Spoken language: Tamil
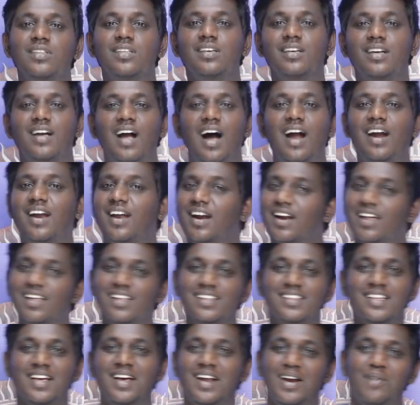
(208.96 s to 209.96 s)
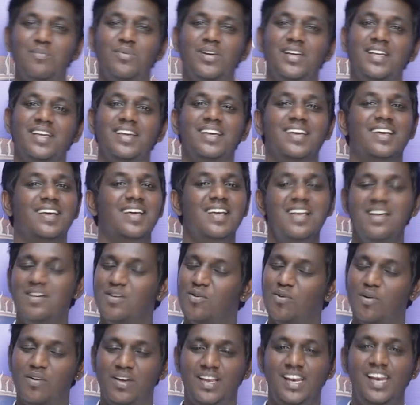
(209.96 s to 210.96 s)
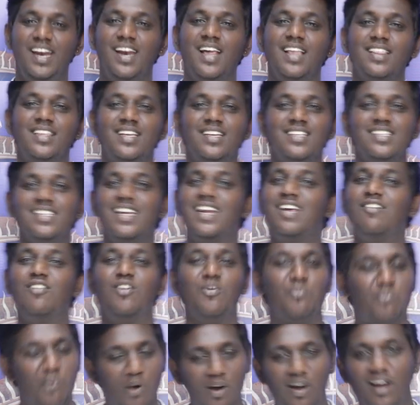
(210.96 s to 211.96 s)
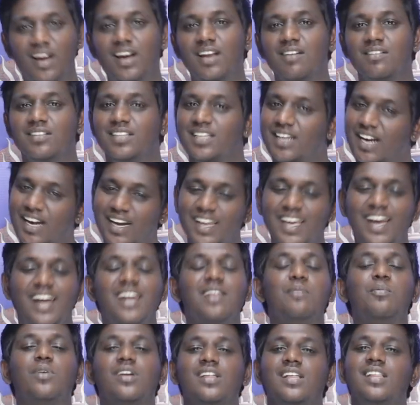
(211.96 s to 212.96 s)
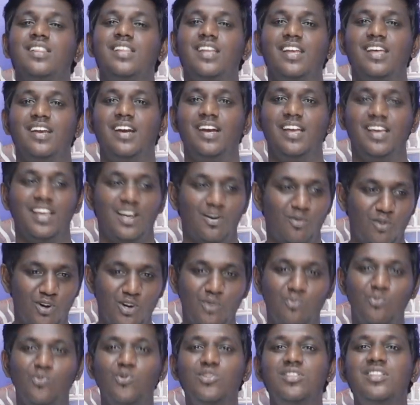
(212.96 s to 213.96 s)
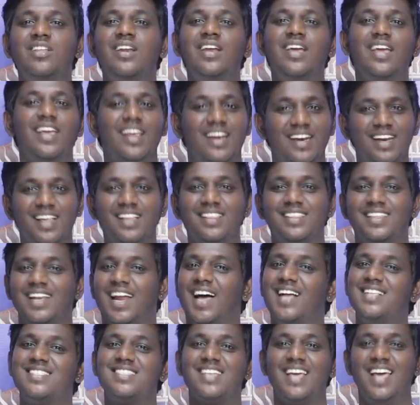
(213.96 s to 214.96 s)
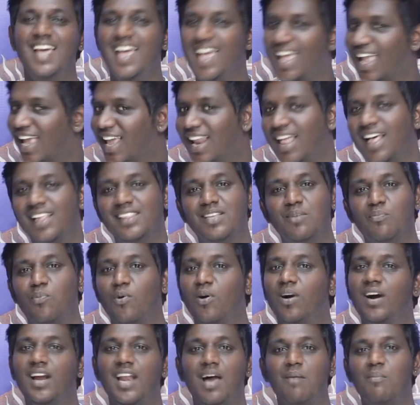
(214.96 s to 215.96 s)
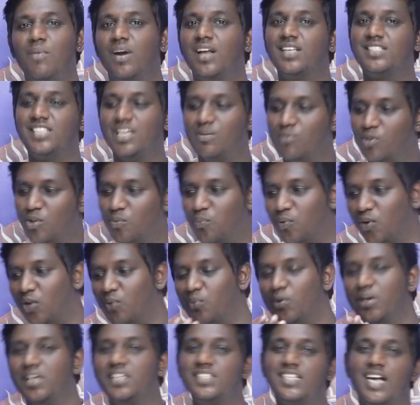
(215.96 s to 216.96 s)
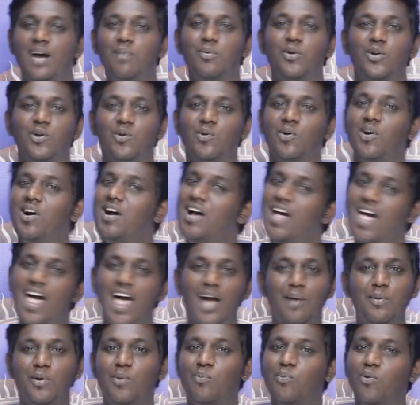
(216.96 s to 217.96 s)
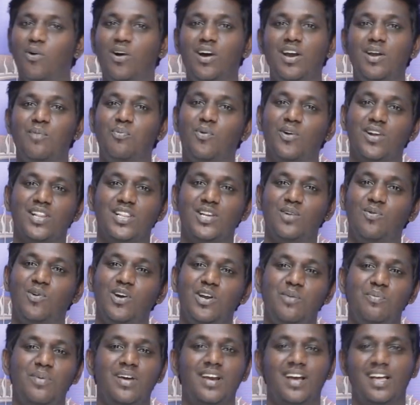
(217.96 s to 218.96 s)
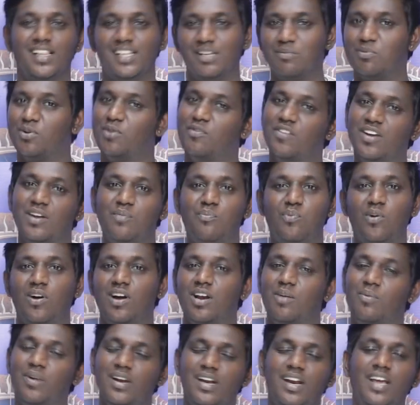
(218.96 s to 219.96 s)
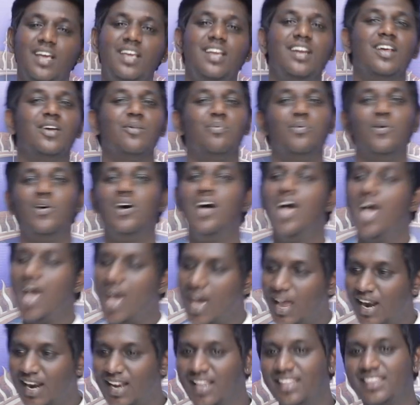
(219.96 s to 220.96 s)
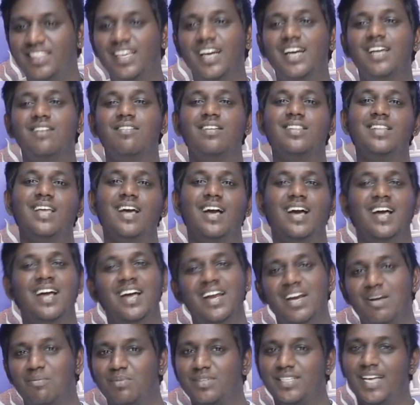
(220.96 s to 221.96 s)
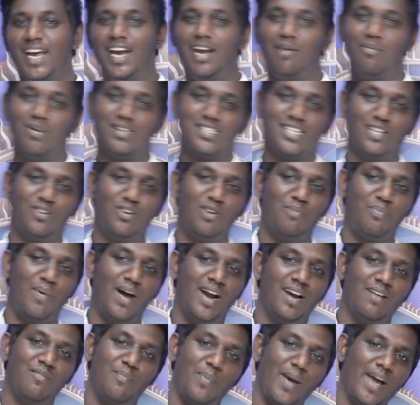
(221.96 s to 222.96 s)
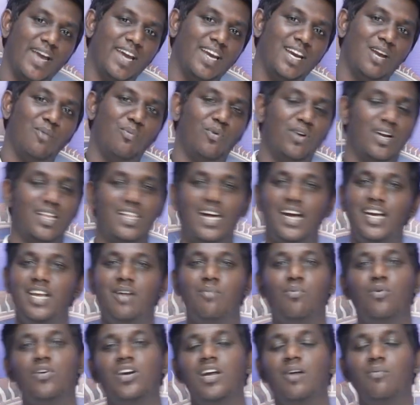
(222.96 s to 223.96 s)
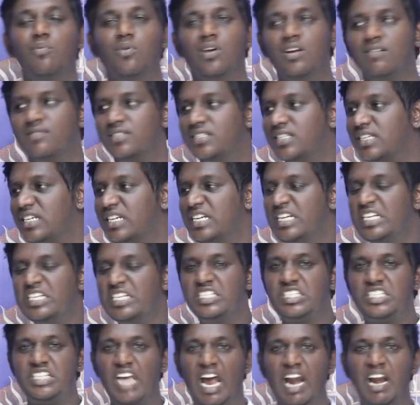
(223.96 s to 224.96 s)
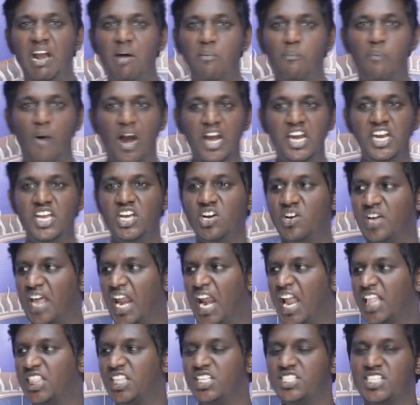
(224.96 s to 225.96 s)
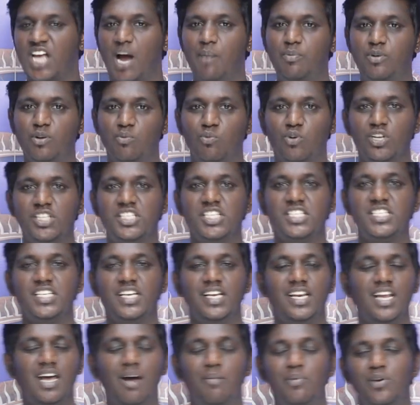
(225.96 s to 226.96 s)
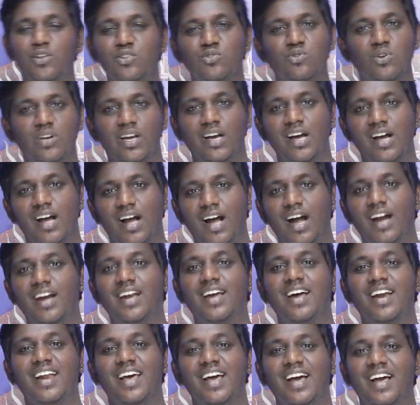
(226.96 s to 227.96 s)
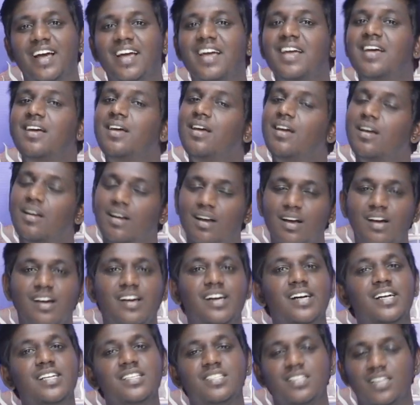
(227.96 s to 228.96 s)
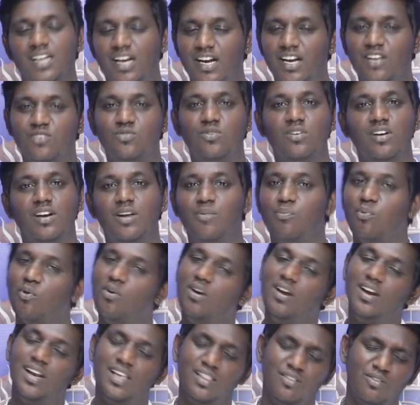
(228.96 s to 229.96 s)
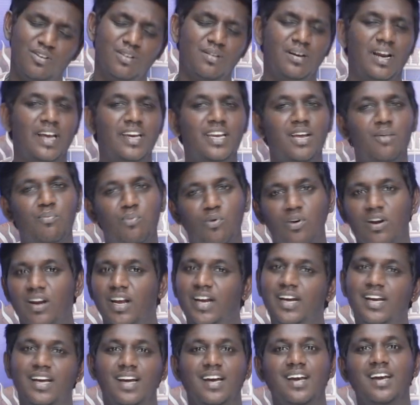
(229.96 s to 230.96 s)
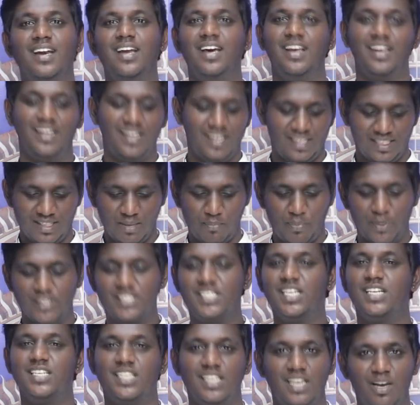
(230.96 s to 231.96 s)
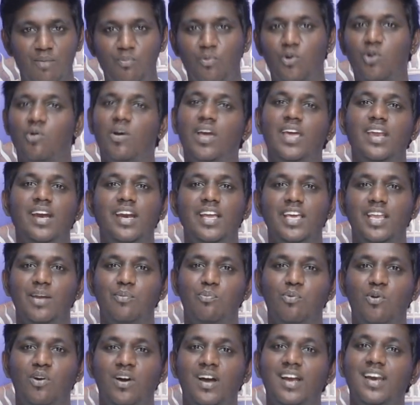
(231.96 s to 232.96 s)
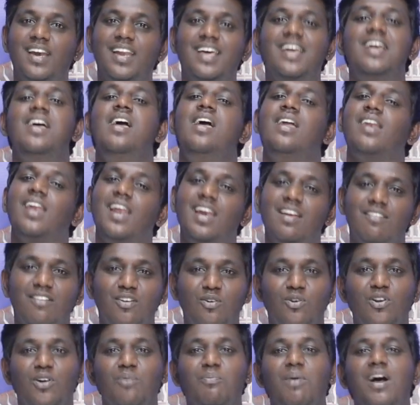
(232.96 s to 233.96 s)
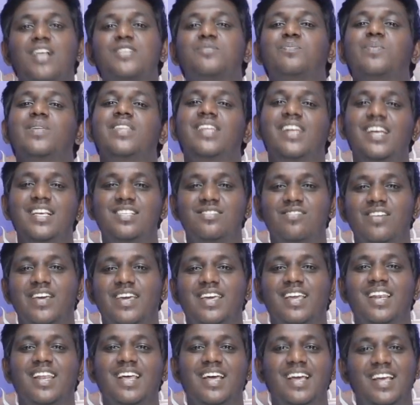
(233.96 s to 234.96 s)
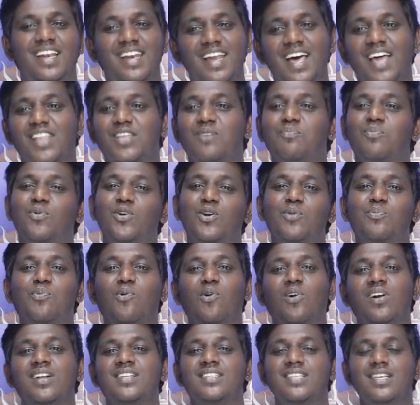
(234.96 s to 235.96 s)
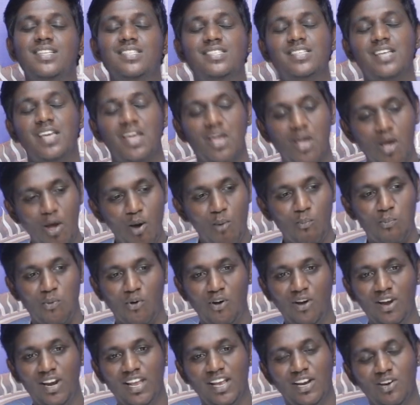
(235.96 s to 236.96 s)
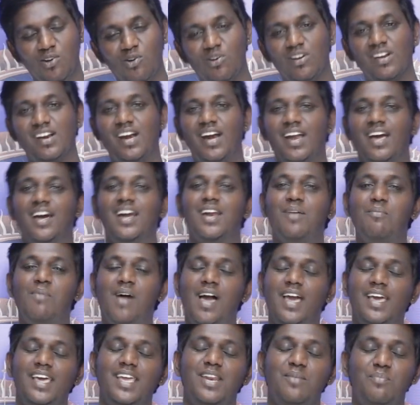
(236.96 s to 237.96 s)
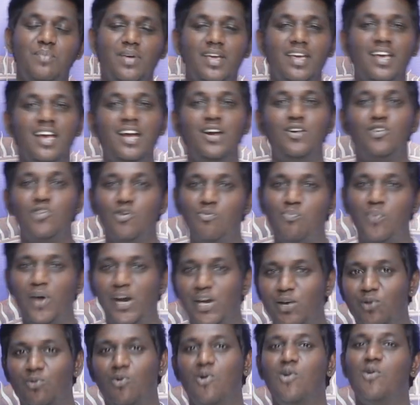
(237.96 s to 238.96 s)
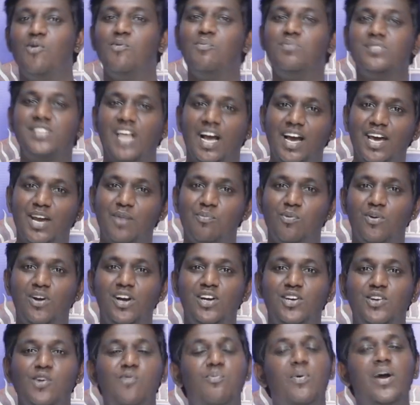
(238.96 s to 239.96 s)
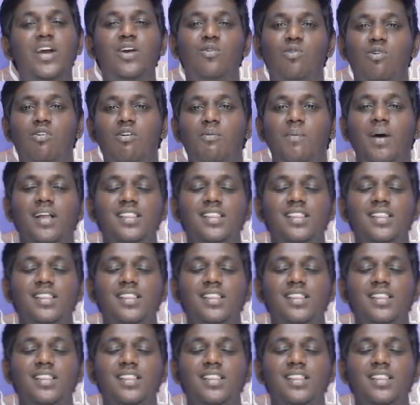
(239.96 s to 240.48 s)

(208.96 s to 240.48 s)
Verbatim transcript: வந்து காண்டானது தான் நம்மளுக்கு க்ளீனாக தெரிஞ்சு ஏன்னா எங்களுக்கு பொங்கலில் வந்து ரெண்டே ஐட்டம் மட்டும் தான் தெரியும் நினைக்கிறேன் ஒன்று முந்திரி இல்லை தாச்சை ஏன்னா அதுதான் பொங்கல் அம்மாலாம் செய்யும்போது பொறி பொறி சாப்பிட்டுருவோம் அப்புறம் பொங்கலில் போடுறதுல ஒன்றுமே இருக்காது அப்புறம் வெறும் பொங்கலை மட்டும் நைக்கின்னு இருப்போம் ஆனால் தேட வந்தாங்க நம்ம சாண்டி மசாலாக்குள்ளே பா பாக்கெட்டில் போட்டால் தாட்டியை போட்டால் போல் வந்து ஷனம் பண்ணிங்க எல்லாத்தையும் சாப்பிட்டு முடிச்சிச்சிங்களே அப்படின்னு சொல்லிட்டாங்க காண்டானாங்க கேர்ள்ஸ் நான் என்ன சொல்கிறேன்னா பொங்கல் இதோட நிறைய போடுற ஐட்டங்கள்லாம் இருக்குது இந்த பச்சரிசிலாம் போடுவாங்கன்னு நினைக்கிறேன் பொங்கலில் நல்ல வேலை உங்களுக்கு பாஸ்மதி ரைஸ் வைக்கல இல்லை அதை போட்டு பொங்கல் செஞ்சு பொங்கலை இன்னொரு ரணகலமாக ஆகியிருப்பீங்க டூ பாயிண்ட் ஓ oh, சக்கரை பொங்கல் டூ பாயிண்ட் ஓவா oh